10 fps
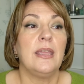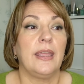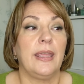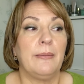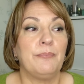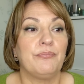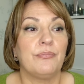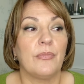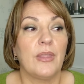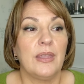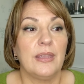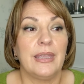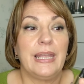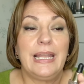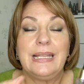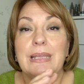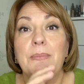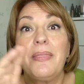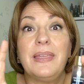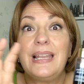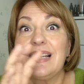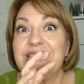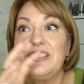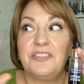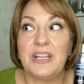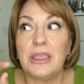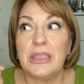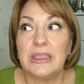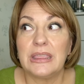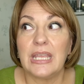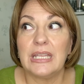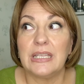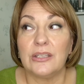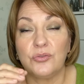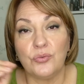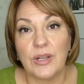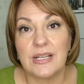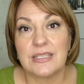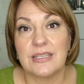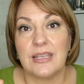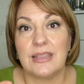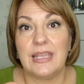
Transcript: Em, el tema de las diferencias de texturas eh,